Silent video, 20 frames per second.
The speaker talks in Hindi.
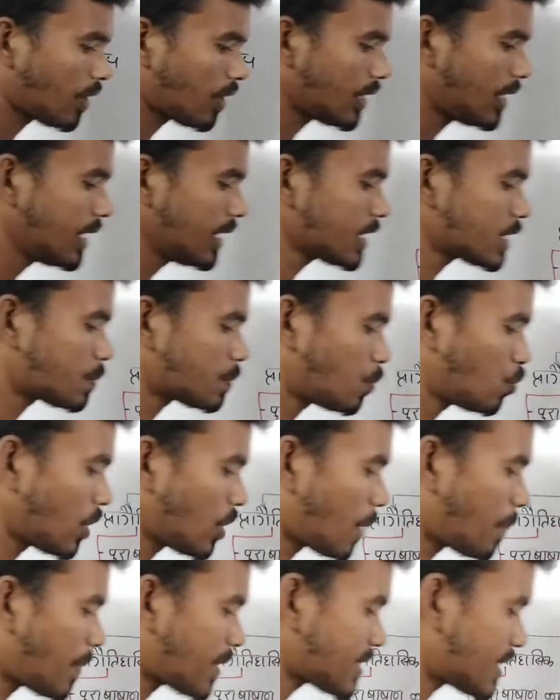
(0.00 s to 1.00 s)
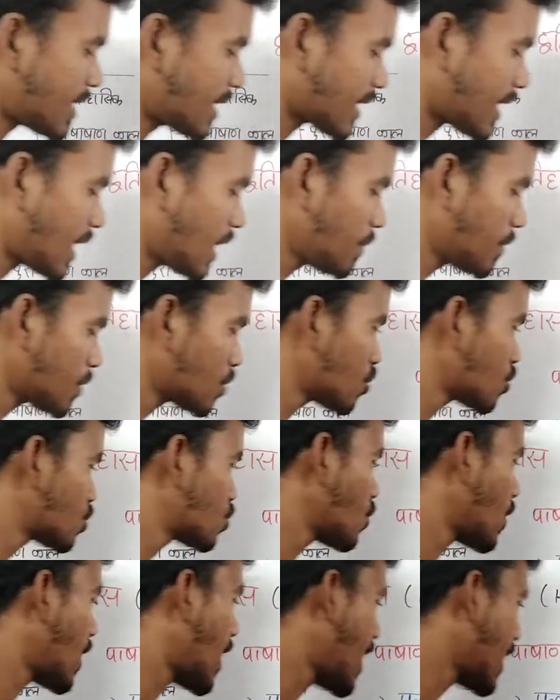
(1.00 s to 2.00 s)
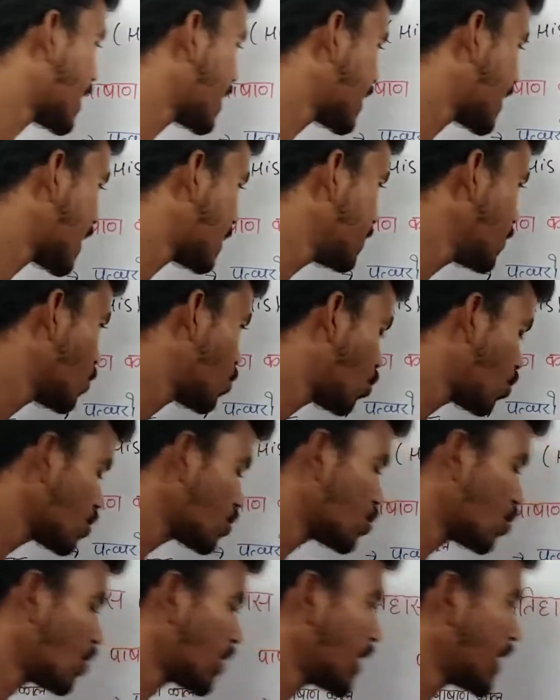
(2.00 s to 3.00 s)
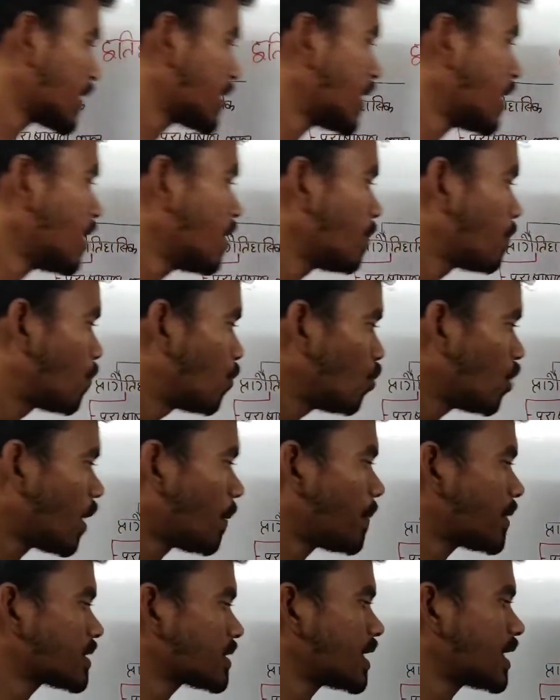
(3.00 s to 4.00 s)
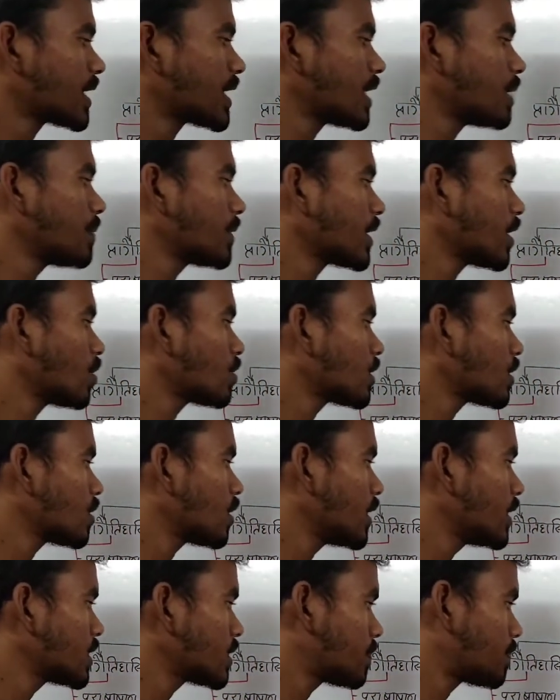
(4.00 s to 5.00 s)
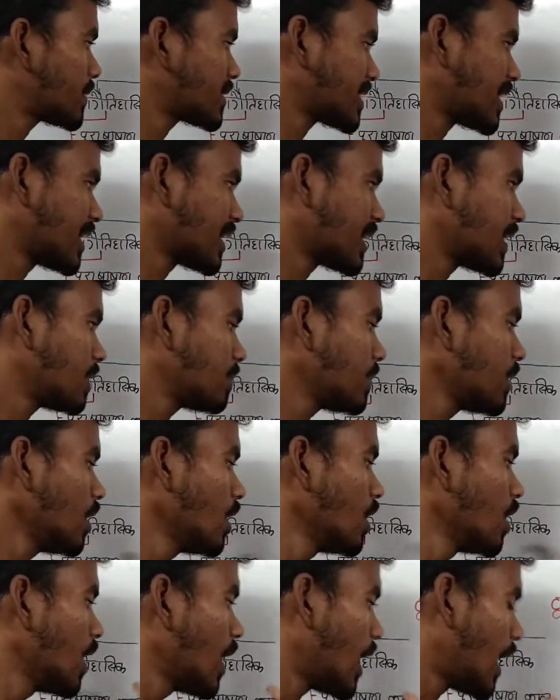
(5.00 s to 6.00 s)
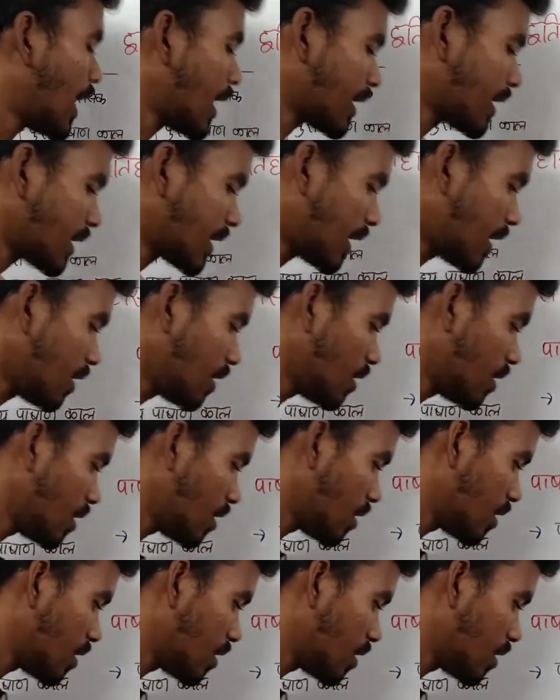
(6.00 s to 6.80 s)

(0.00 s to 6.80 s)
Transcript: और इस पूरा पाषाण काल में दोस्तों आग का भी खोज हो गया था पूरा पाषाण काल में क्या होता इस पाषाण काल में आग का